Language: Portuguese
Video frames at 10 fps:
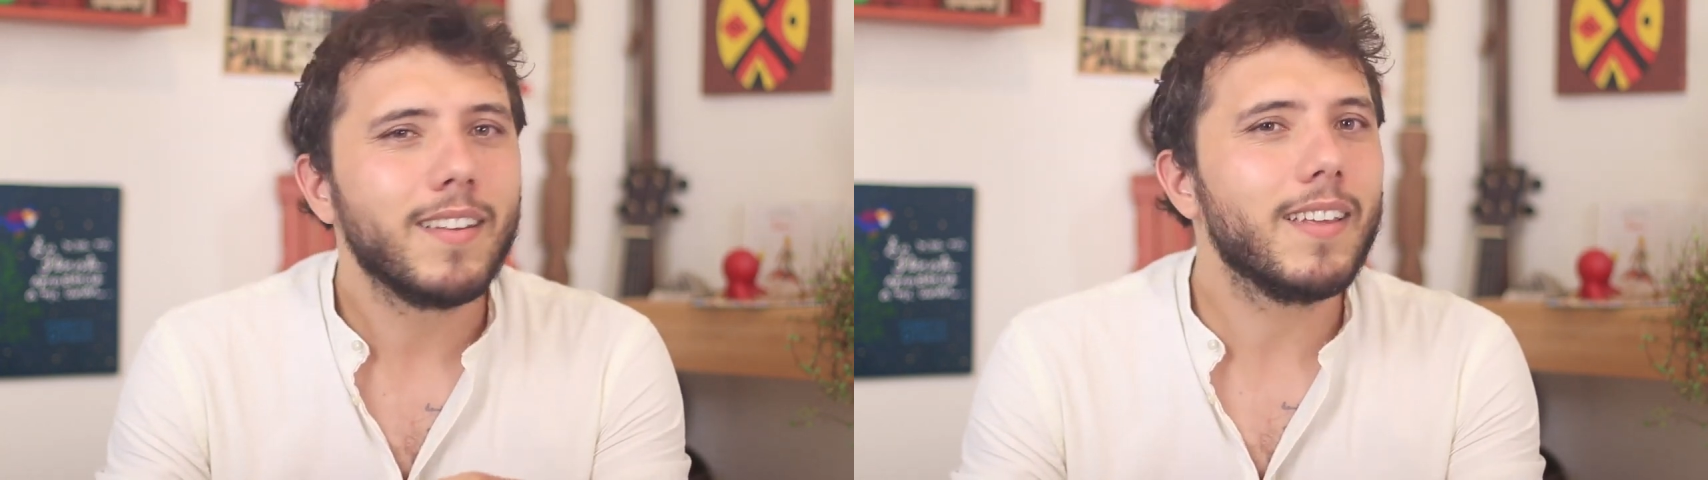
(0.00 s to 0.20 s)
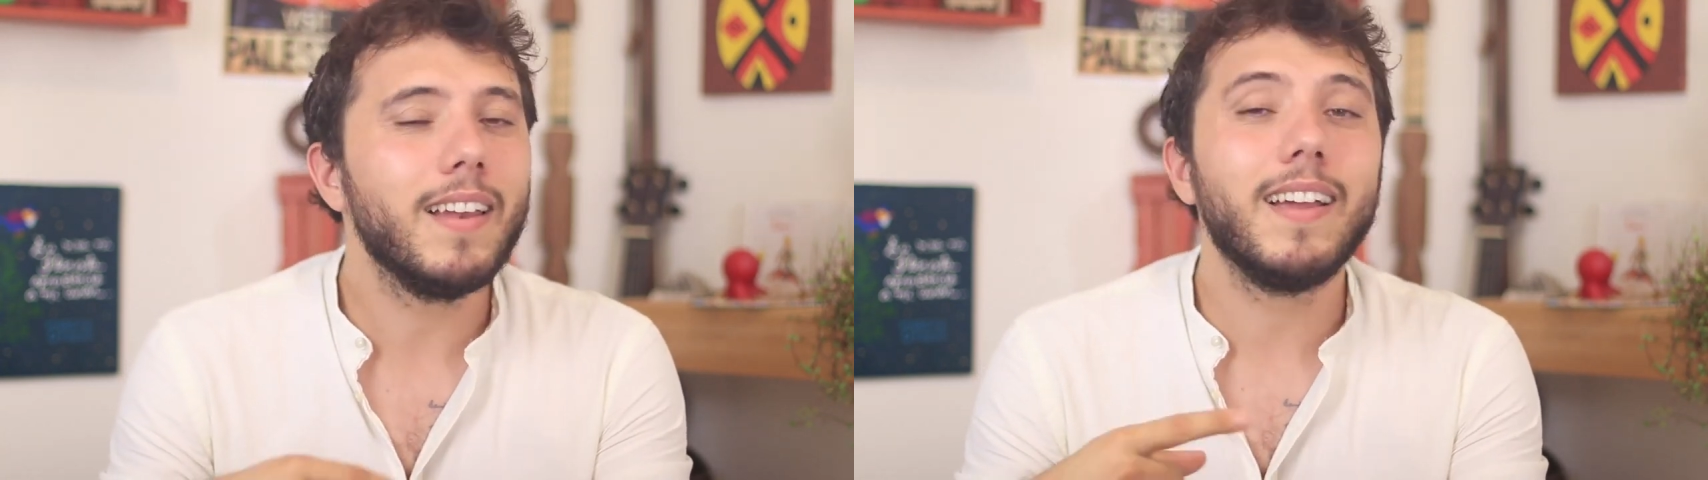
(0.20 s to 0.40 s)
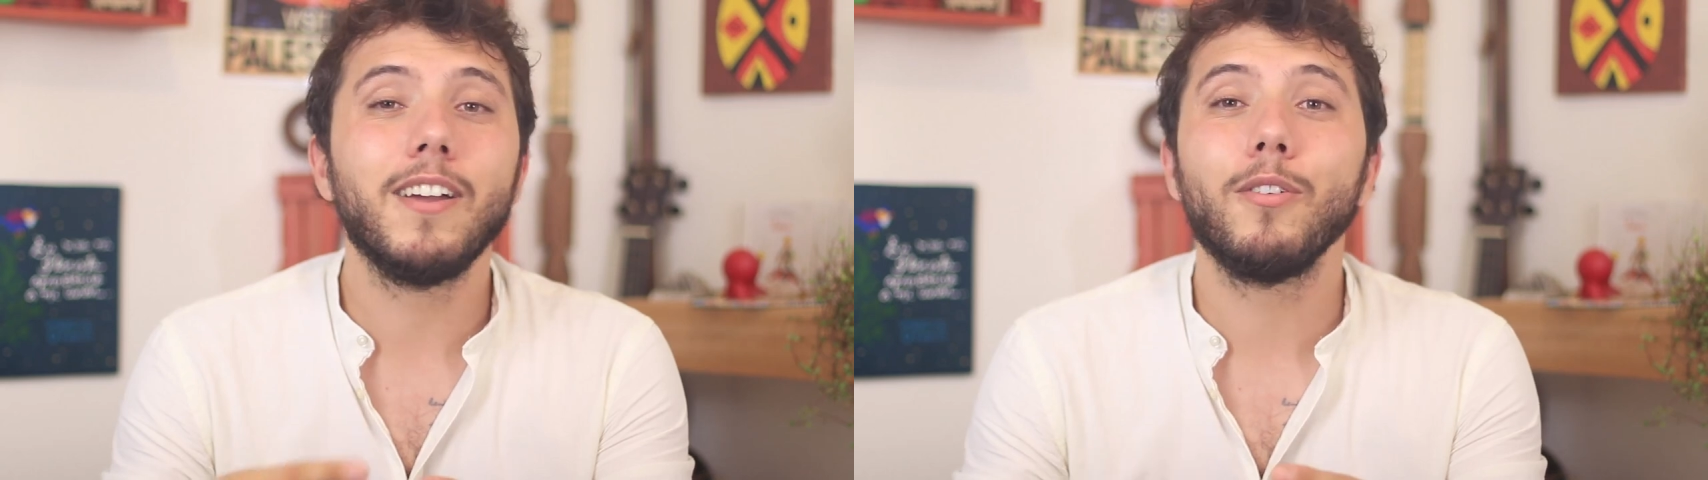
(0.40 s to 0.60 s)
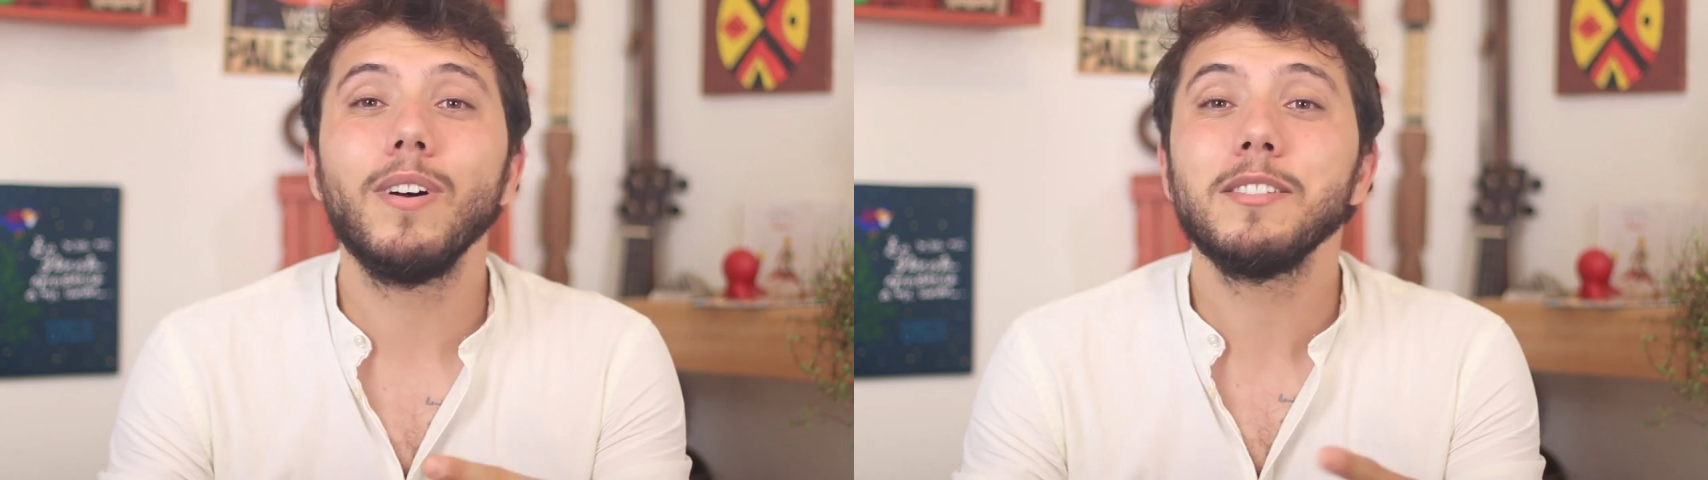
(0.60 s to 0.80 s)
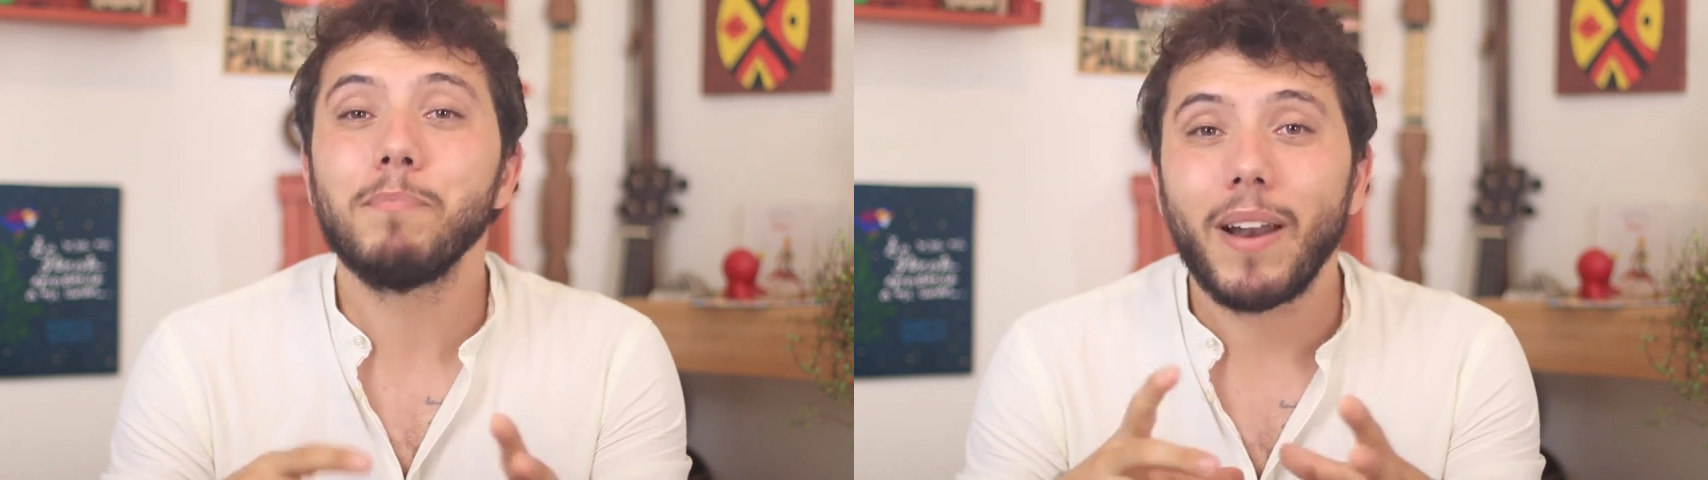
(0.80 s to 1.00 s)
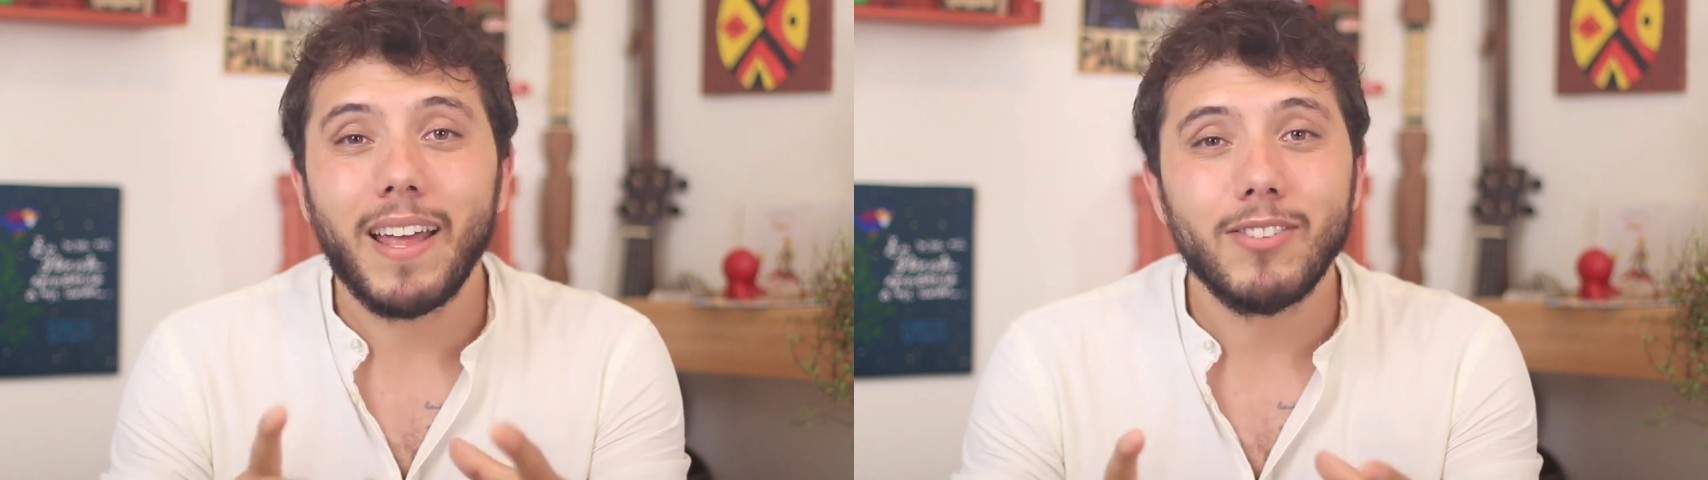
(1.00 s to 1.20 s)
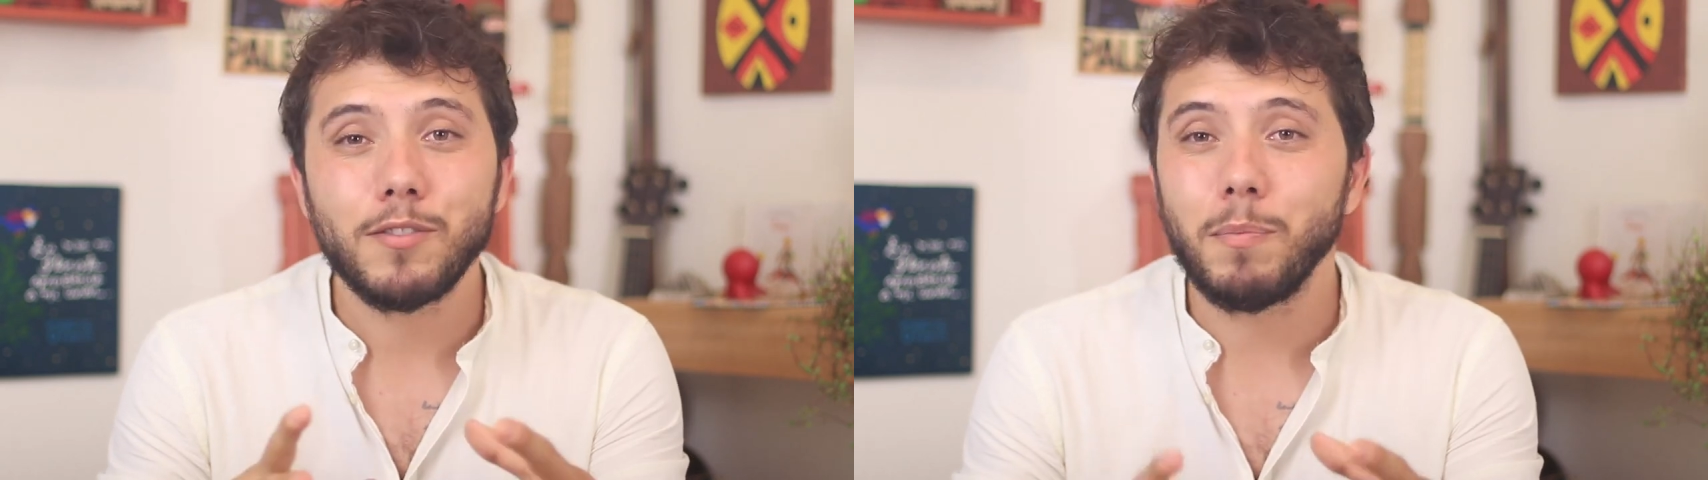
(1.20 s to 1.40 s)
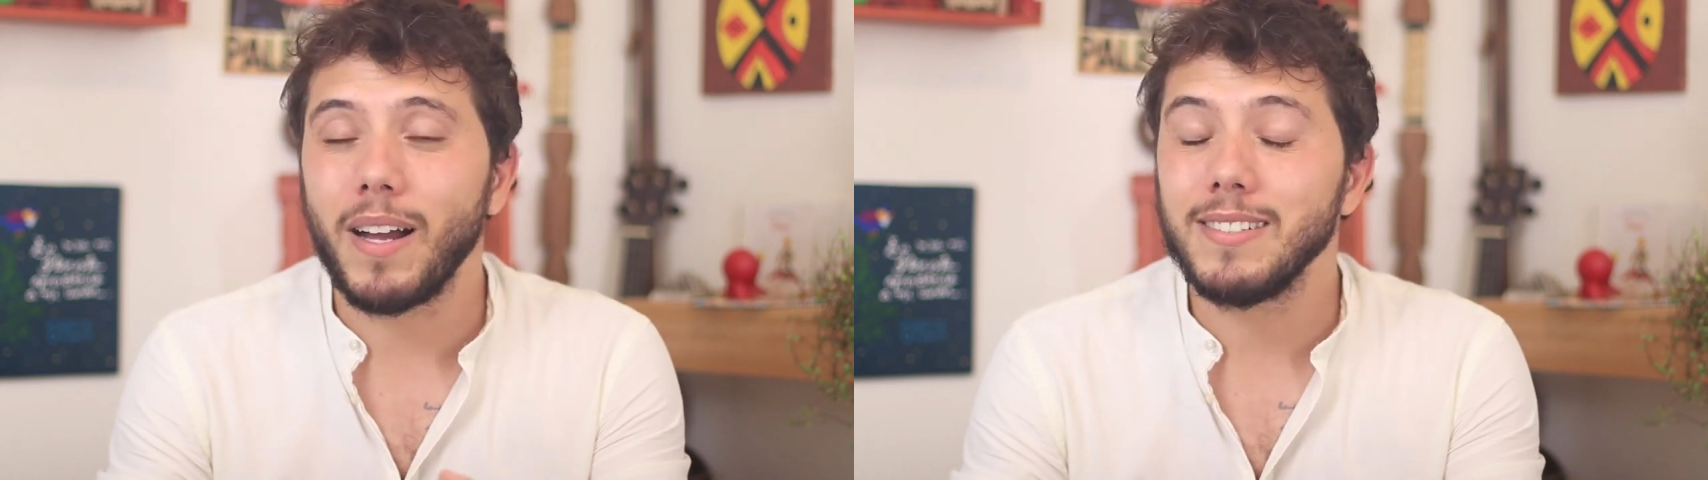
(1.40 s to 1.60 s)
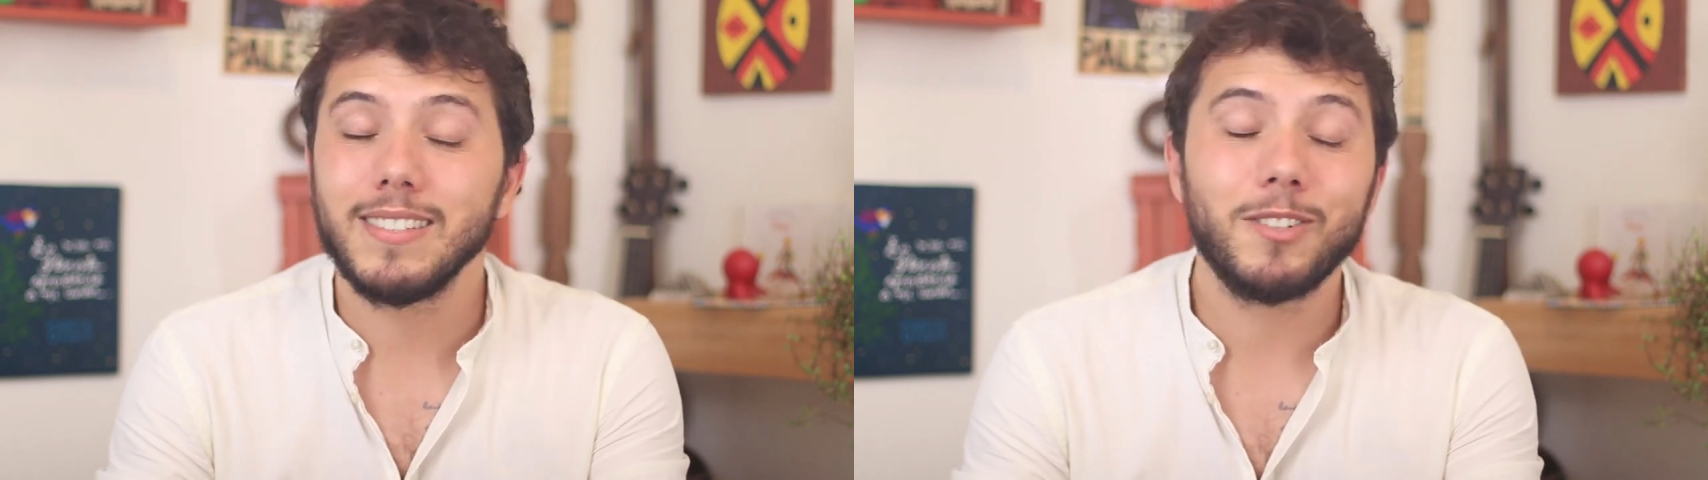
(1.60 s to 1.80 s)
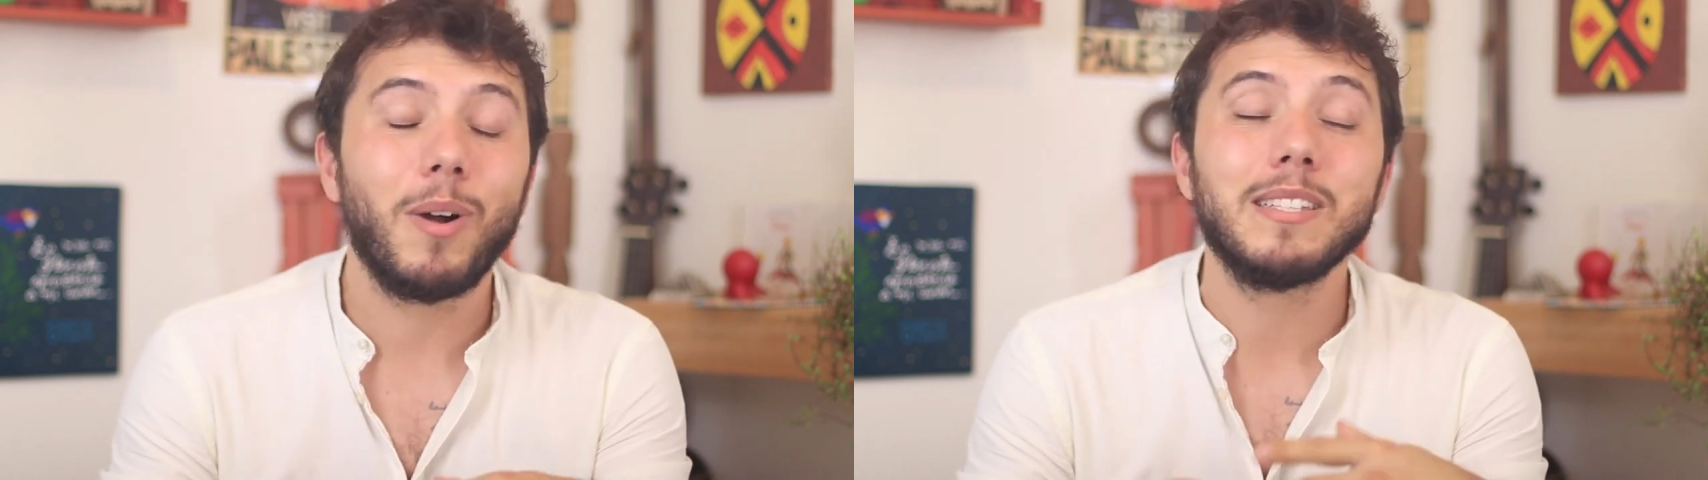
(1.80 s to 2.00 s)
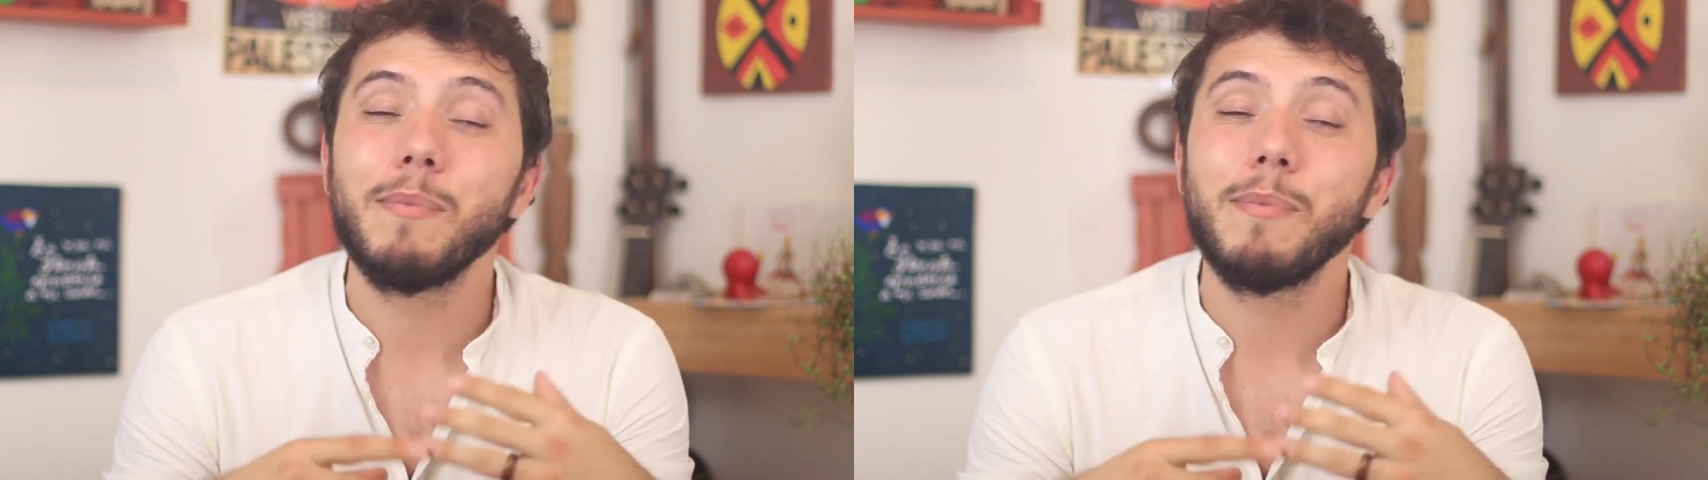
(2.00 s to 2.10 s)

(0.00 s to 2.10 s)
e ele ganhou as prévias do partido em quase